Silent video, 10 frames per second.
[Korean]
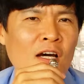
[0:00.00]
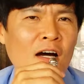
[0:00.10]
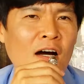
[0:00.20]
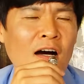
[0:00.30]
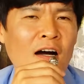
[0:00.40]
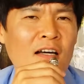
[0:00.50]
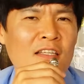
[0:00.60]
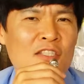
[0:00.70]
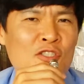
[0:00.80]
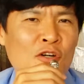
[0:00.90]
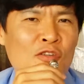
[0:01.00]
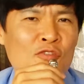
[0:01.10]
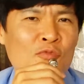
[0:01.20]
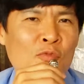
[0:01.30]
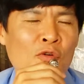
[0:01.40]
아, 인천
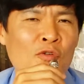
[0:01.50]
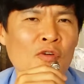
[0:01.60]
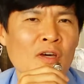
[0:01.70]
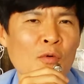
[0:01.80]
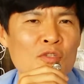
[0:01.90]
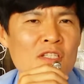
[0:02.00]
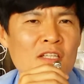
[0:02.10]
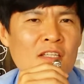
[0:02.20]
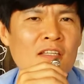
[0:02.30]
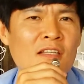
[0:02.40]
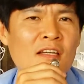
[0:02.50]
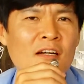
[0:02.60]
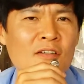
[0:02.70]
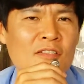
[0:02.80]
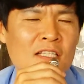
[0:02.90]
순복음교회 오신
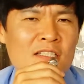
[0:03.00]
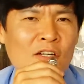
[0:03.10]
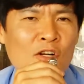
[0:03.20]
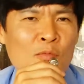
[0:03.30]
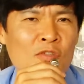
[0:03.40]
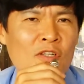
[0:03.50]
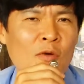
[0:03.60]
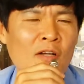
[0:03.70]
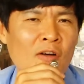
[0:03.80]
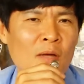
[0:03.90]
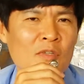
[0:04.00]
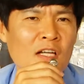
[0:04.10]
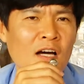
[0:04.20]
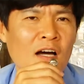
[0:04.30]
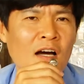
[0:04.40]
어, 새신자 여러분들을
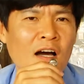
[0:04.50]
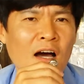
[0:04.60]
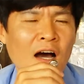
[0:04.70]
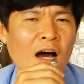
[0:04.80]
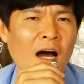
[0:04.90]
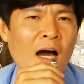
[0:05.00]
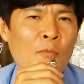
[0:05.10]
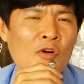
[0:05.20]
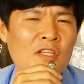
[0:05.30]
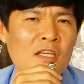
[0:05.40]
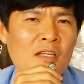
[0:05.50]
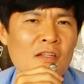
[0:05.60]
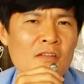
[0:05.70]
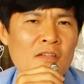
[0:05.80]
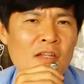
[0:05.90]
환영합니다. 하모니
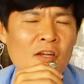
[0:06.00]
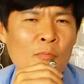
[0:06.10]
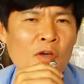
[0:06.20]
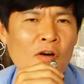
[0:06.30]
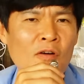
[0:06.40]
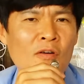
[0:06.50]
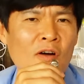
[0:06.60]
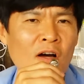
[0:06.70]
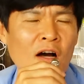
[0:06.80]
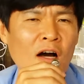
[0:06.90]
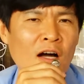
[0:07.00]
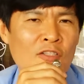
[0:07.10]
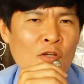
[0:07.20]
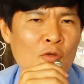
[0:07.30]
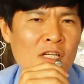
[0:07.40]
새생명 아,
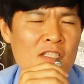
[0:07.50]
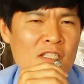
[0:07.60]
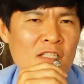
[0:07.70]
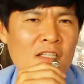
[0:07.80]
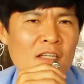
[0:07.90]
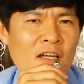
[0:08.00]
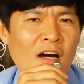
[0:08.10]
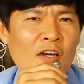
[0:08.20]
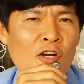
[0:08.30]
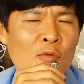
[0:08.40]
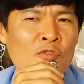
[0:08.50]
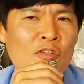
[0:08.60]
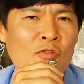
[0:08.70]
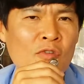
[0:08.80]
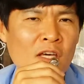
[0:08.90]
전도잔치 아,
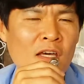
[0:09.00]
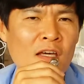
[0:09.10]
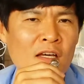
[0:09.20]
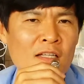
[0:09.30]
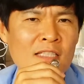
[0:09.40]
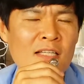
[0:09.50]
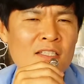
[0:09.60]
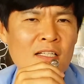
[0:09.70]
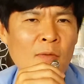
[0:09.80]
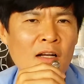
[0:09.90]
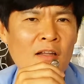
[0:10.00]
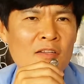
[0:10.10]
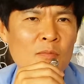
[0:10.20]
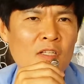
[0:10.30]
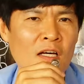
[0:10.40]
여러분들 위해 잔치를
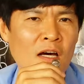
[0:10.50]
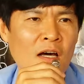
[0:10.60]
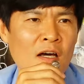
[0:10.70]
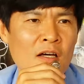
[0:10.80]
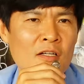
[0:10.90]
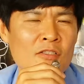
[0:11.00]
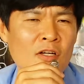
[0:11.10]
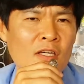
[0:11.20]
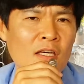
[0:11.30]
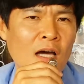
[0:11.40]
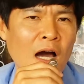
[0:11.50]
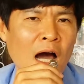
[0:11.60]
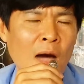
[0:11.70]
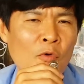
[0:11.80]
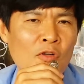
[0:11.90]
마련했습니다. 저희
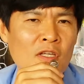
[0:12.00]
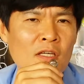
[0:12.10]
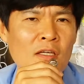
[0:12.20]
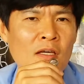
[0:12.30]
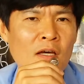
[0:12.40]
하모니